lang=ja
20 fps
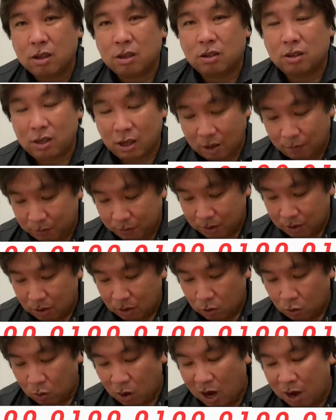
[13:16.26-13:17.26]
で、
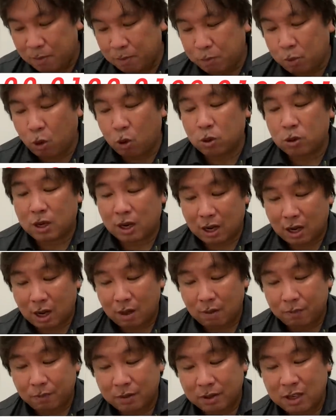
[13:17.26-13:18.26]
ワンボールから、
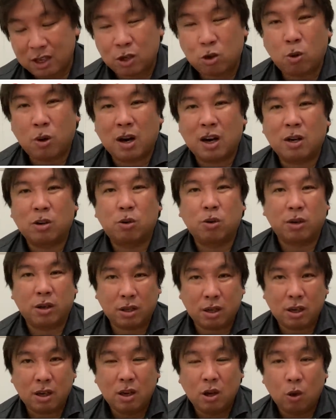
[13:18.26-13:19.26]
糸原の時に、
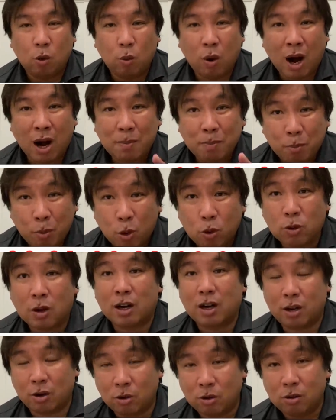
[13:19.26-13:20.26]
ワンボールか
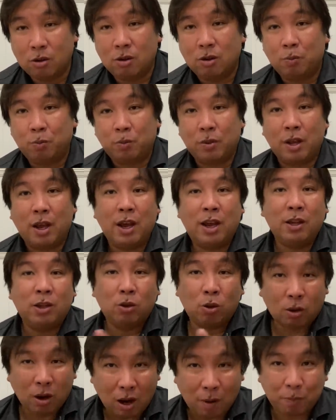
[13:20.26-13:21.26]
らよ、
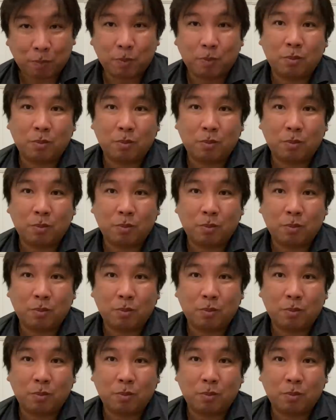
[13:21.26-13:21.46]
エンドラン、